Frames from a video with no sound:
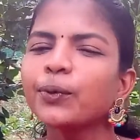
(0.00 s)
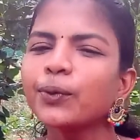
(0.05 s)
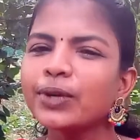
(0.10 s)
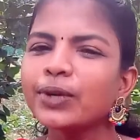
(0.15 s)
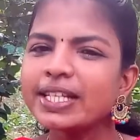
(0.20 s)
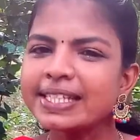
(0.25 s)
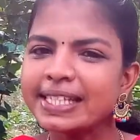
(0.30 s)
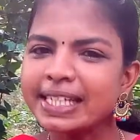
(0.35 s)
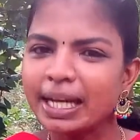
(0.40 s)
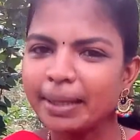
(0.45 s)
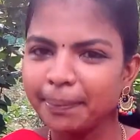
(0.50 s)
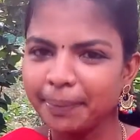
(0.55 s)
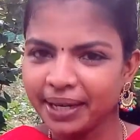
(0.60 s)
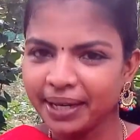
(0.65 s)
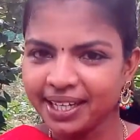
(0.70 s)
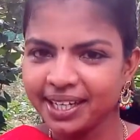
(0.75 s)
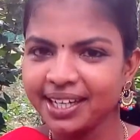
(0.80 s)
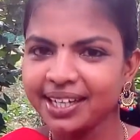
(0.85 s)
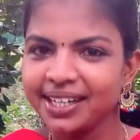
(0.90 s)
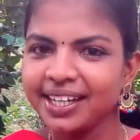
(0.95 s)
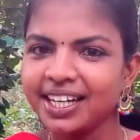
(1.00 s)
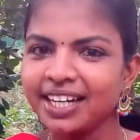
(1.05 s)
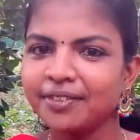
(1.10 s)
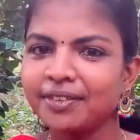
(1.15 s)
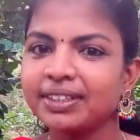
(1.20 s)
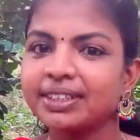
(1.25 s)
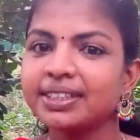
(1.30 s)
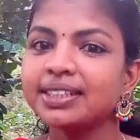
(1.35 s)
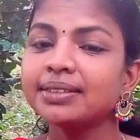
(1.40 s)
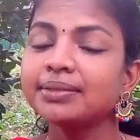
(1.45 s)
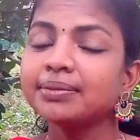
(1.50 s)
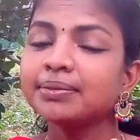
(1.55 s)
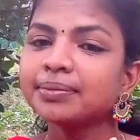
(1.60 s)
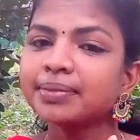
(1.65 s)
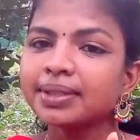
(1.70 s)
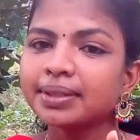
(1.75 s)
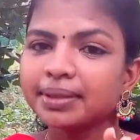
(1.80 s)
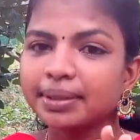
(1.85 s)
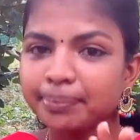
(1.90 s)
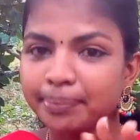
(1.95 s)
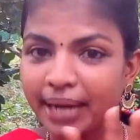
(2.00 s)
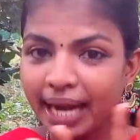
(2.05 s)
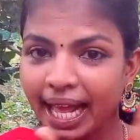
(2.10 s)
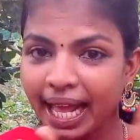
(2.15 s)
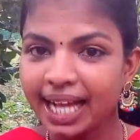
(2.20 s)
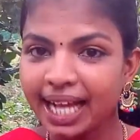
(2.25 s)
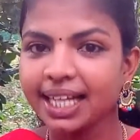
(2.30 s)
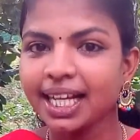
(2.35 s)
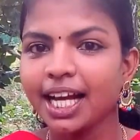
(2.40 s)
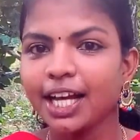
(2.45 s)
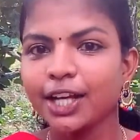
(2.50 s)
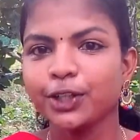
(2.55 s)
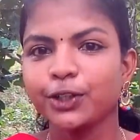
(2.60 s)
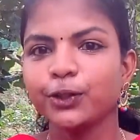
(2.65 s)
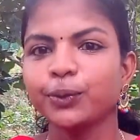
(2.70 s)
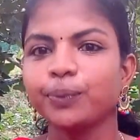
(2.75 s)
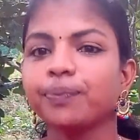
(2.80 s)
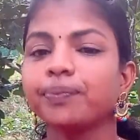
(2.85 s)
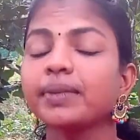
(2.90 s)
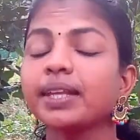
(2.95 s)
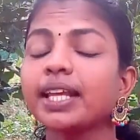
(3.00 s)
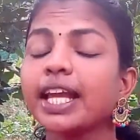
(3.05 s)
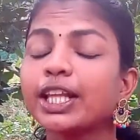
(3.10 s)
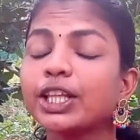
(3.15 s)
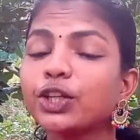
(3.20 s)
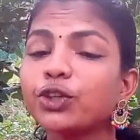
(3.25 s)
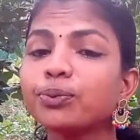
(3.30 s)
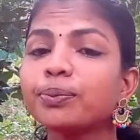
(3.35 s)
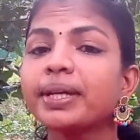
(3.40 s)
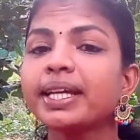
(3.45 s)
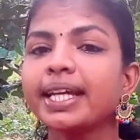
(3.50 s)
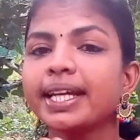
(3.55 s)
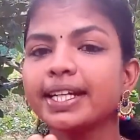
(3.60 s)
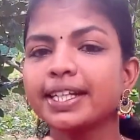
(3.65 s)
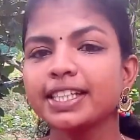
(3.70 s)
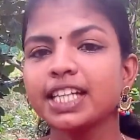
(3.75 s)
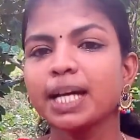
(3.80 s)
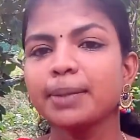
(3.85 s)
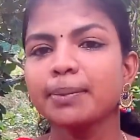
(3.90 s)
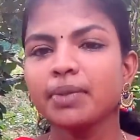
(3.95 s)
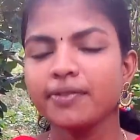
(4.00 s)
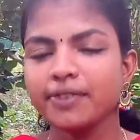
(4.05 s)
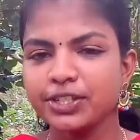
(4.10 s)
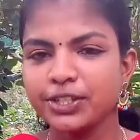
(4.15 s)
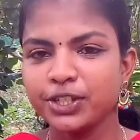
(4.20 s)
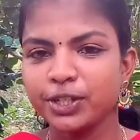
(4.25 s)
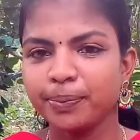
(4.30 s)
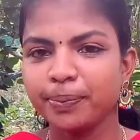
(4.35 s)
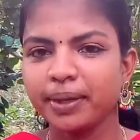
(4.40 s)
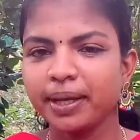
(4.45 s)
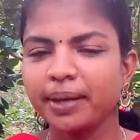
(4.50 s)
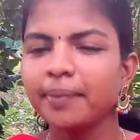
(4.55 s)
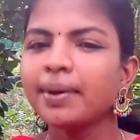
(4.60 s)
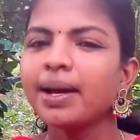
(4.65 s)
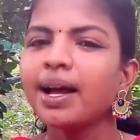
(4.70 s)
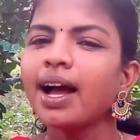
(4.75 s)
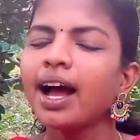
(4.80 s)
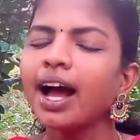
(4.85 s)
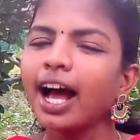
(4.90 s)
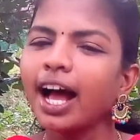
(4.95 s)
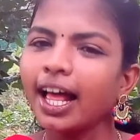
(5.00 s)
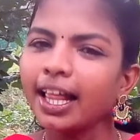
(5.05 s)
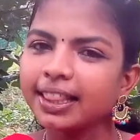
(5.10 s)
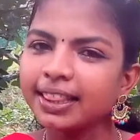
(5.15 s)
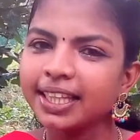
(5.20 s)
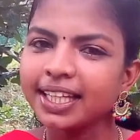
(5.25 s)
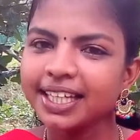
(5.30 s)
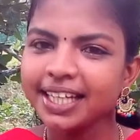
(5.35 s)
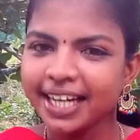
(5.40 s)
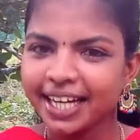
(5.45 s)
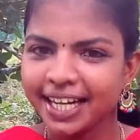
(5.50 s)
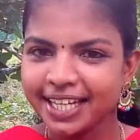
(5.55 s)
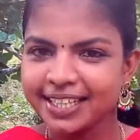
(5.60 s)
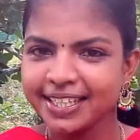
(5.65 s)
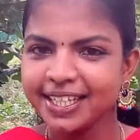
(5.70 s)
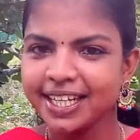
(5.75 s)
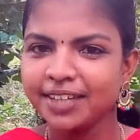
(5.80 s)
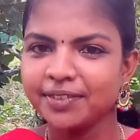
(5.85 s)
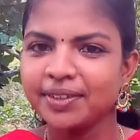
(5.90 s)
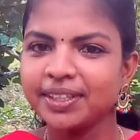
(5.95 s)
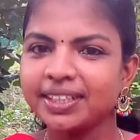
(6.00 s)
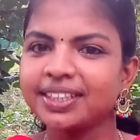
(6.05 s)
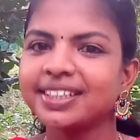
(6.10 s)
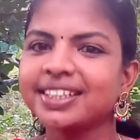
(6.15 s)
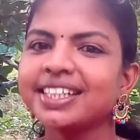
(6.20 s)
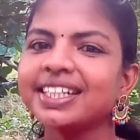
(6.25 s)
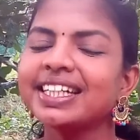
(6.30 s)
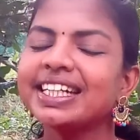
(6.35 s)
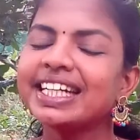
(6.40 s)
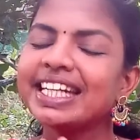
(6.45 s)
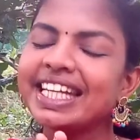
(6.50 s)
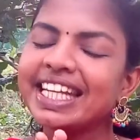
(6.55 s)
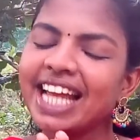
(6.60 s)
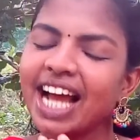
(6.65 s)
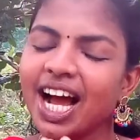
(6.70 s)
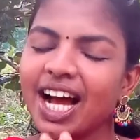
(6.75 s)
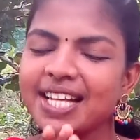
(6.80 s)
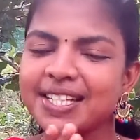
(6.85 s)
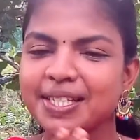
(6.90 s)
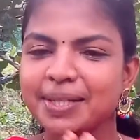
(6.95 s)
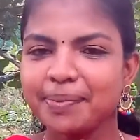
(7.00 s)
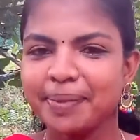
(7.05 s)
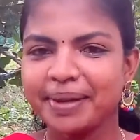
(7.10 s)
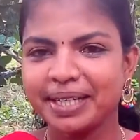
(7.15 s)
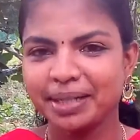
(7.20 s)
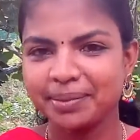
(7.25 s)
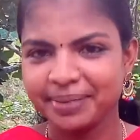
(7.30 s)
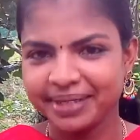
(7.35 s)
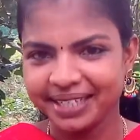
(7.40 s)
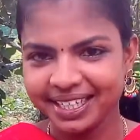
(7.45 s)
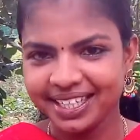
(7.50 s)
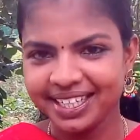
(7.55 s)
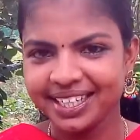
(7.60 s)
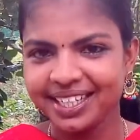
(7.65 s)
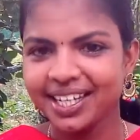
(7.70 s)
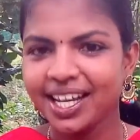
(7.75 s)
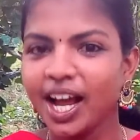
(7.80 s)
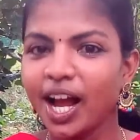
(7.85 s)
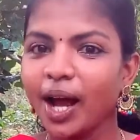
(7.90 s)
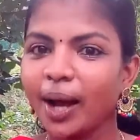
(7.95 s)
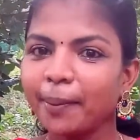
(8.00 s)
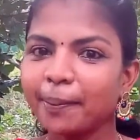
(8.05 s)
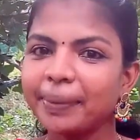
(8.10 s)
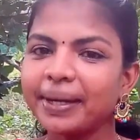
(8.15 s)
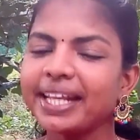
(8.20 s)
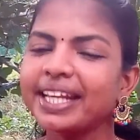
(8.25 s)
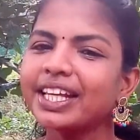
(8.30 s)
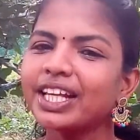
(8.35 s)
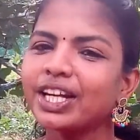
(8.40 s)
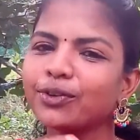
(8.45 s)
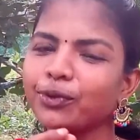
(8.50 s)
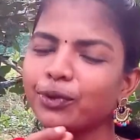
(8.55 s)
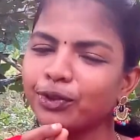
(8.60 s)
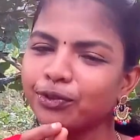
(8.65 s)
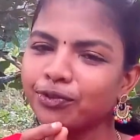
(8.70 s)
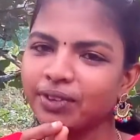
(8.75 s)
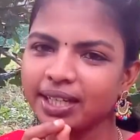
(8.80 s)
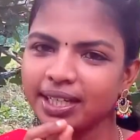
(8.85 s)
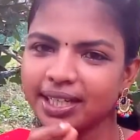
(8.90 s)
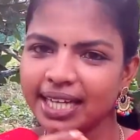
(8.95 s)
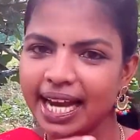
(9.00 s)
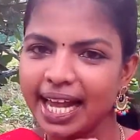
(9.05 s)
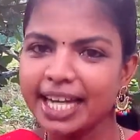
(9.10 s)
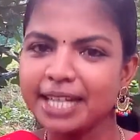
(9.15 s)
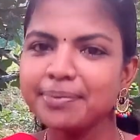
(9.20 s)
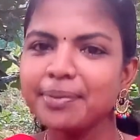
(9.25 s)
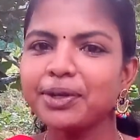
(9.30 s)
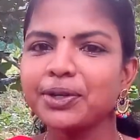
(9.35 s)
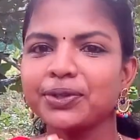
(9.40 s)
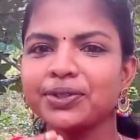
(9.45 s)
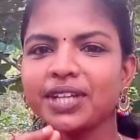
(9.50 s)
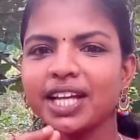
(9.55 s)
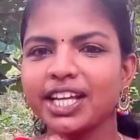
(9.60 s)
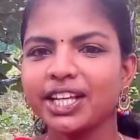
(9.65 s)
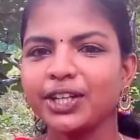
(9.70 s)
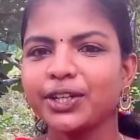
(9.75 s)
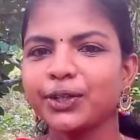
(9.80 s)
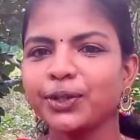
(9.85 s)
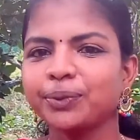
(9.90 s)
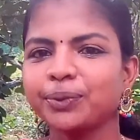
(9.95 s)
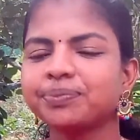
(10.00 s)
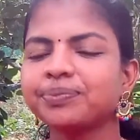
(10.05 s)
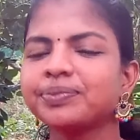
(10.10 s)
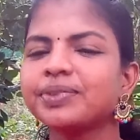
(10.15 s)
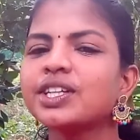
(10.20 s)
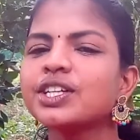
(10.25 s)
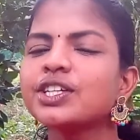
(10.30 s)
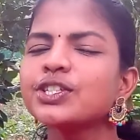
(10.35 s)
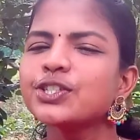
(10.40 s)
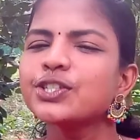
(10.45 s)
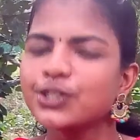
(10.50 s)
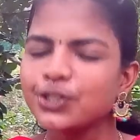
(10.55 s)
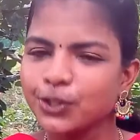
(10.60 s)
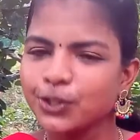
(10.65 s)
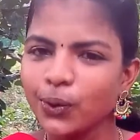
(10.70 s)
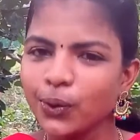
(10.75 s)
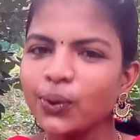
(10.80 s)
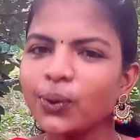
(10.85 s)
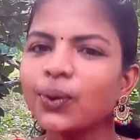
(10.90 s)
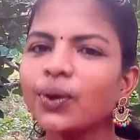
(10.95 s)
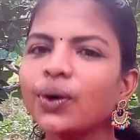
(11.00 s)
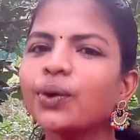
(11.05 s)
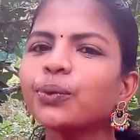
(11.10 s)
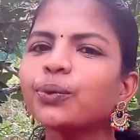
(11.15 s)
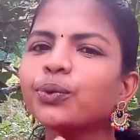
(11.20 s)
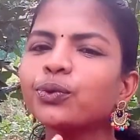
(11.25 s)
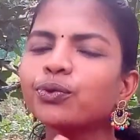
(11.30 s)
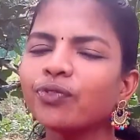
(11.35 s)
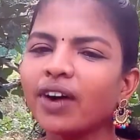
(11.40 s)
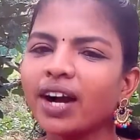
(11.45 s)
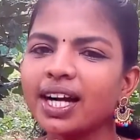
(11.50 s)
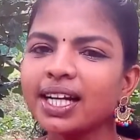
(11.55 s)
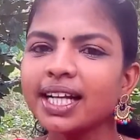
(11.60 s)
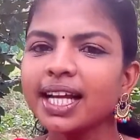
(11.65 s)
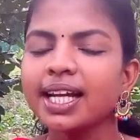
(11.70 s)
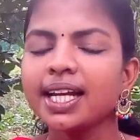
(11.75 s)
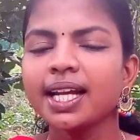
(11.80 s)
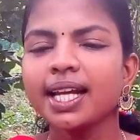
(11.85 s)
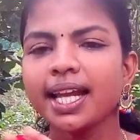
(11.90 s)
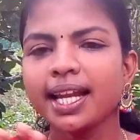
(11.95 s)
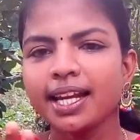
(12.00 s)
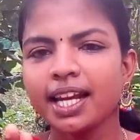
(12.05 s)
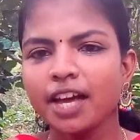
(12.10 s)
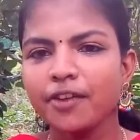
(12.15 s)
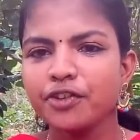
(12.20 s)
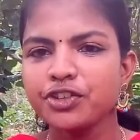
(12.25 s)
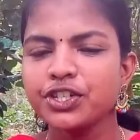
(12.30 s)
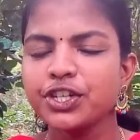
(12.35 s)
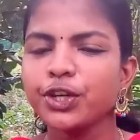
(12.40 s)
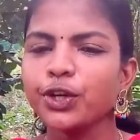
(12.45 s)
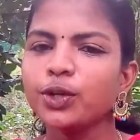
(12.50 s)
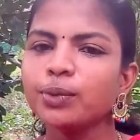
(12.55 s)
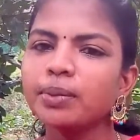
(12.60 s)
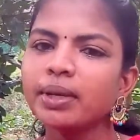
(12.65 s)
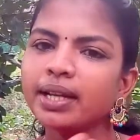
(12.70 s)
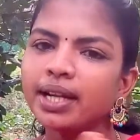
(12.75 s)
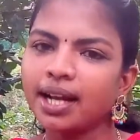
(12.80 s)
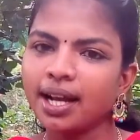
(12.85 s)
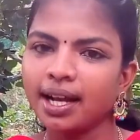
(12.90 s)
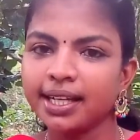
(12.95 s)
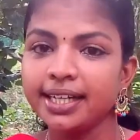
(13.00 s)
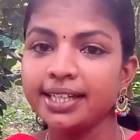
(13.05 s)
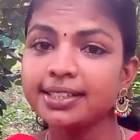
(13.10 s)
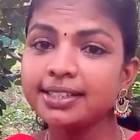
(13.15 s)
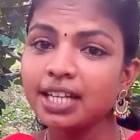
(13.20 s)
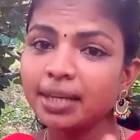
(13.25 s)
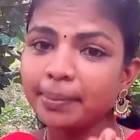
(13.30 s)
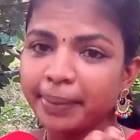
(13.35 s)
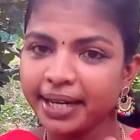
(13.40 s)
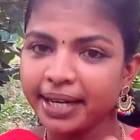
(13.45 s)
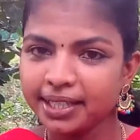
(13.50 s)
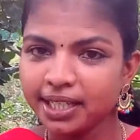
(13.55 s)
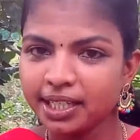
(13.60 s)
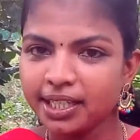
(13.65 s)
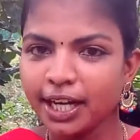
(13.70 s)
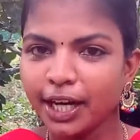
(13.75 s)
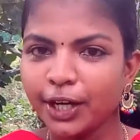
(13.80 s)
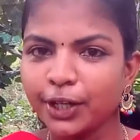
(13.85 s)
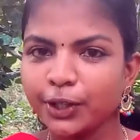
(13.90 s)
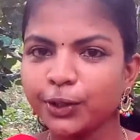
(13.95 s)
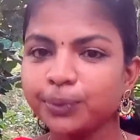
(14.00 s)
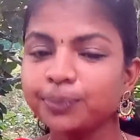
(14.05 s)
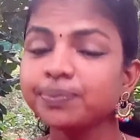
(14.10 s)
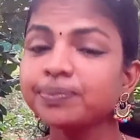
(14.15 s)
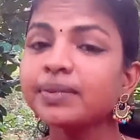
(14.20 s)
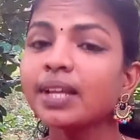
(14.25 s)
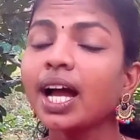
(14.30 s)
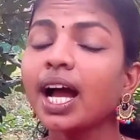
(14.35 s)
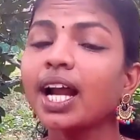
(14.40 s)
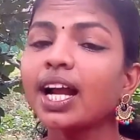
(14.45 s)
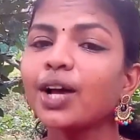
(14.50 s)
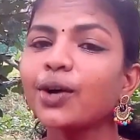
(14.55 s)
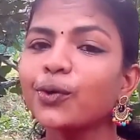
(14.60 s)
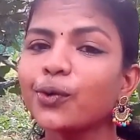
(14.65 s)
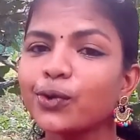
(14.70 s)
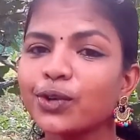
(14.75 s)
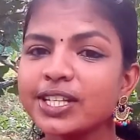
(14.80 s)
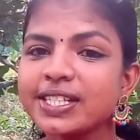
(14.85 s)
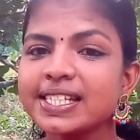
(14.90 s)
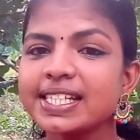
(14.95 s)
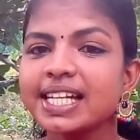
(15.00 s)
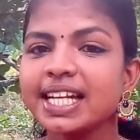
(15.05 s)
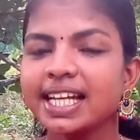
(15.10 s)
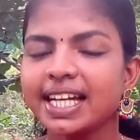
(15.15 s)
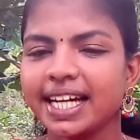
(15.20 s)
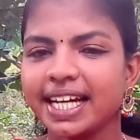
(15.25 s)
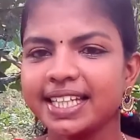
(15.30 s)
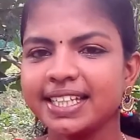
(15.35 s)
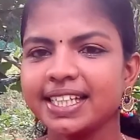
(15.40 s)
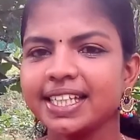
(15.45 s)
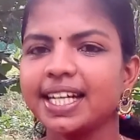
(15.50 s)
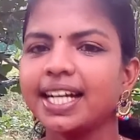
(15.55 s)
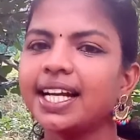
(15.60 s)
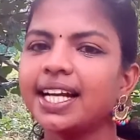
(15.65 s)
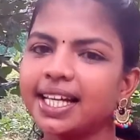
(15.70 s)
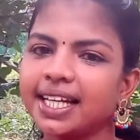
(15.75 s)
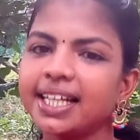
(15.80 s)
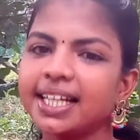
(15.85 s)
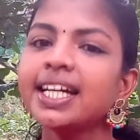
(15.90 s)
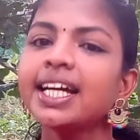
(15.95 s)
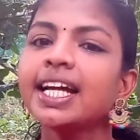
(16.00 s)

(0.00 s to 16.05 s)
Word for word: ஒரு சில பக்கங்களில் வந்து பிளாங்காக இருக்கும் எதுவுமே எழுதாமல் வச்சுருப்பேன் அந்த இடத்துல வந்து நீ ஆசைப்பட்டபடி அப்படிங்கிற ஒரு லைன் மட்டும்தான் இருக்கும் ஸோ உன் வாழ்க்கையில் எல்லா விஷயங்களுமே நான் எழுதினபடி தான் நடக்கும் ஆனால் ஒரு சில இடத்துல